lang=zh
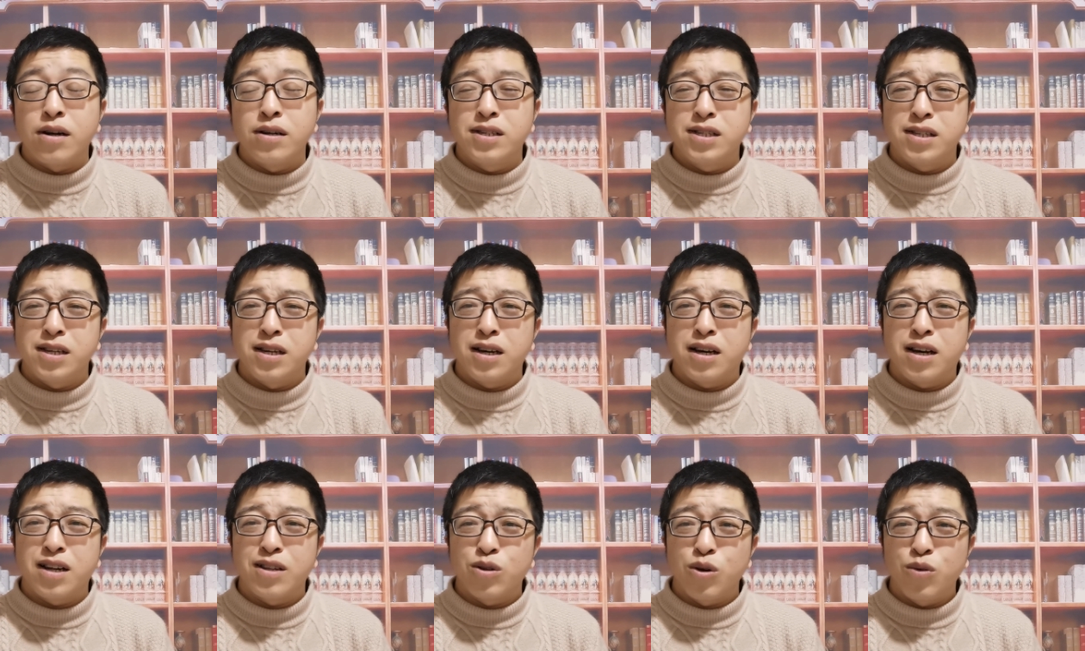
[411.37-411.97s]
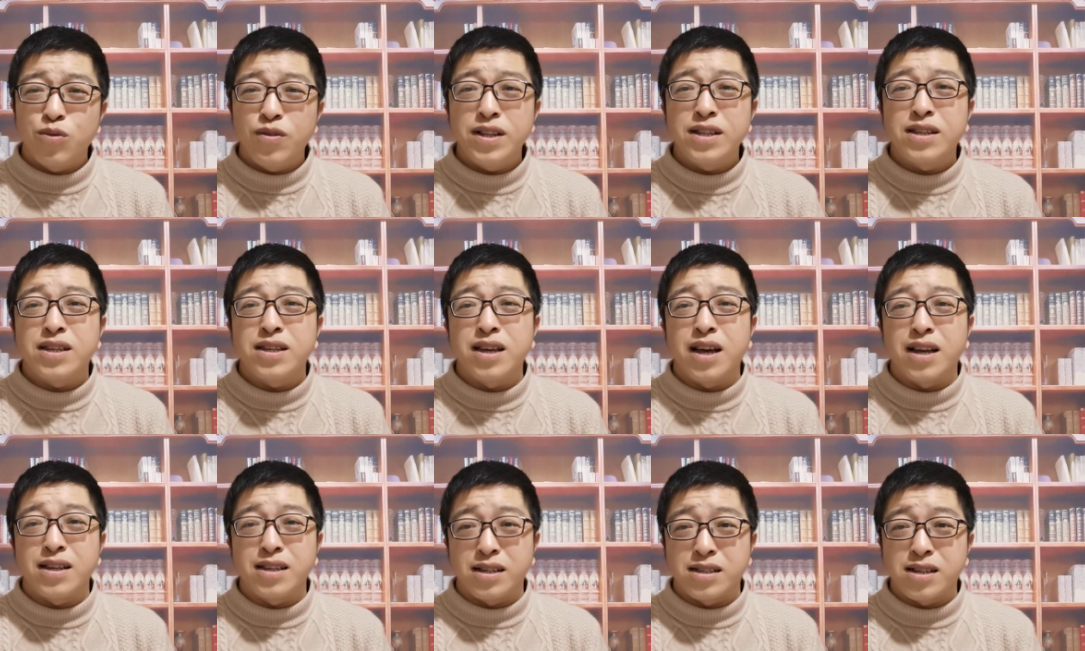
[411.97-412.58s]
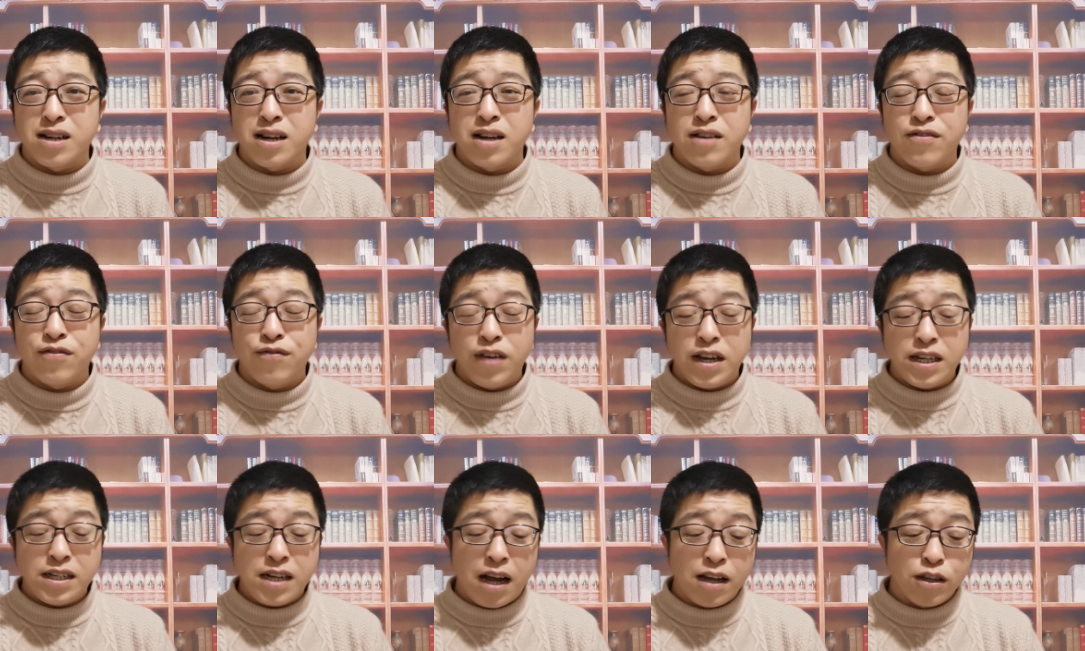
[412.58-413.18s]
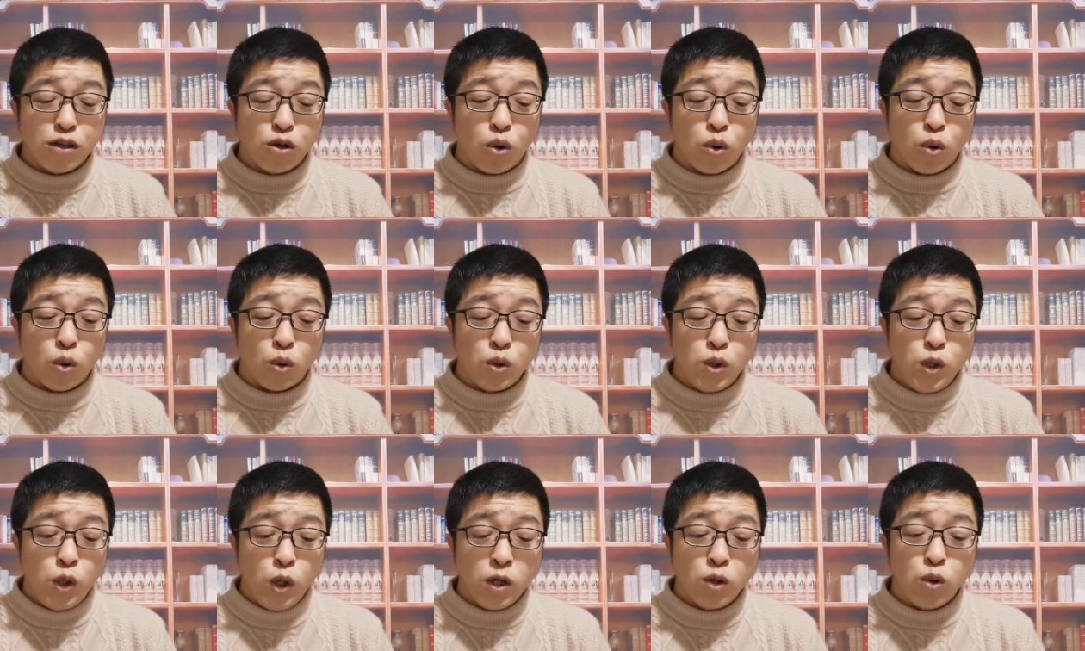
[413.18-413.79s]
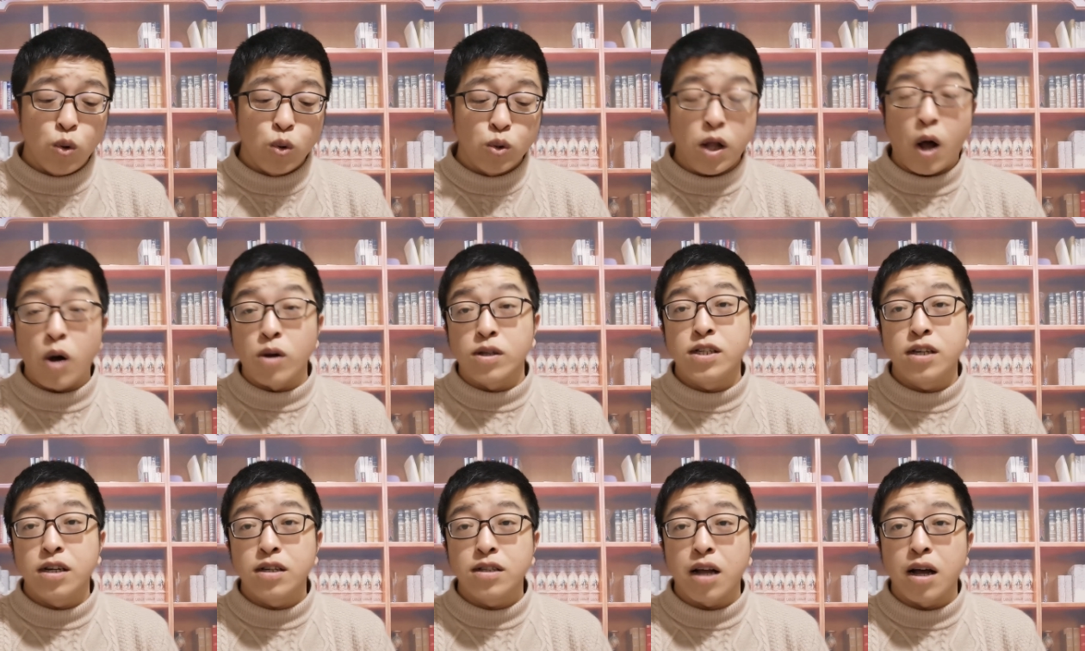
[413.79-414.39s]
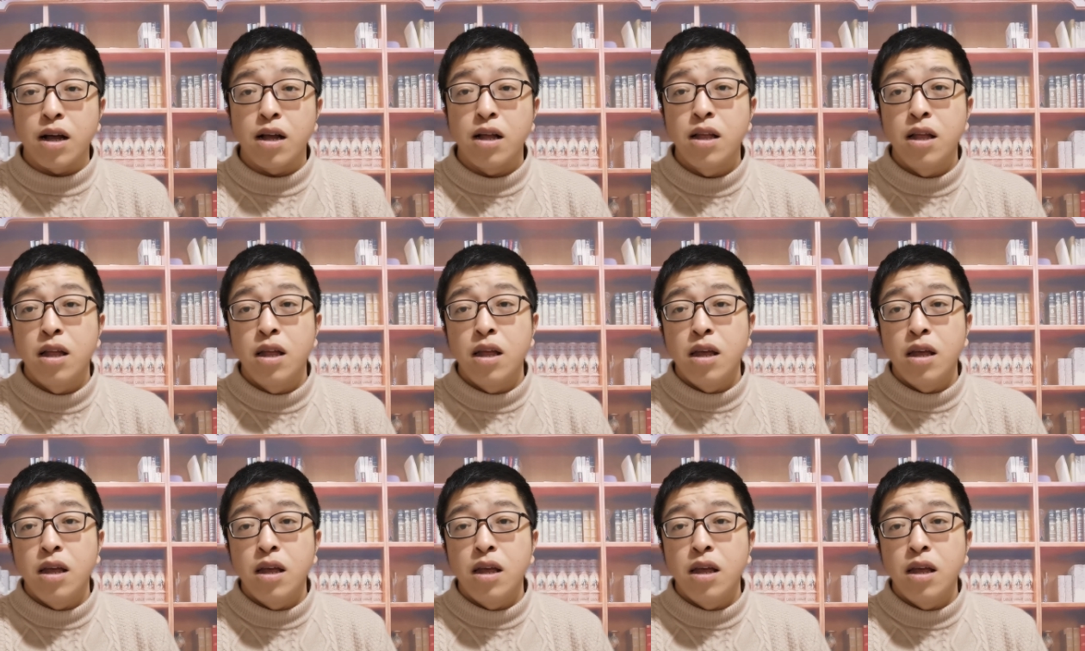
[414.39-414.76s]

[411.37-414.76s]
而且很多问题啊，也是非常有诱导性的。